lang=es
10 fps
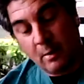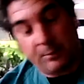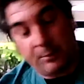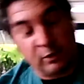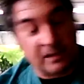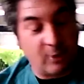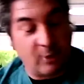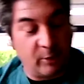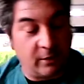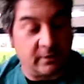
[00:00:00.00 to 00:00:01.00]
Por último,
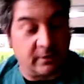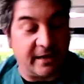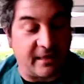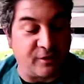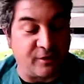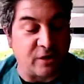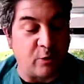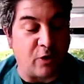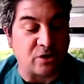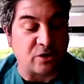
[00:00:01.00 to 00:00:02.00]
bueno, quería deciros
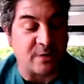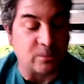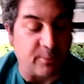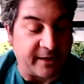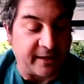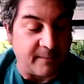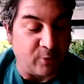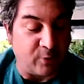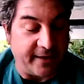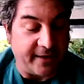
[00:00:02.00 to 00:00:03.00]
alguna cosa más, como por
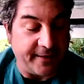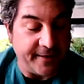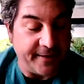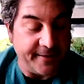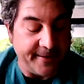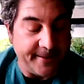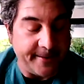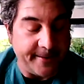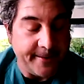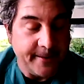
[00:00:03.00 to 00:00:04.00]
ejemplo que
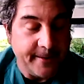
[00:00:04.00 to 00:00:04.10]
eh,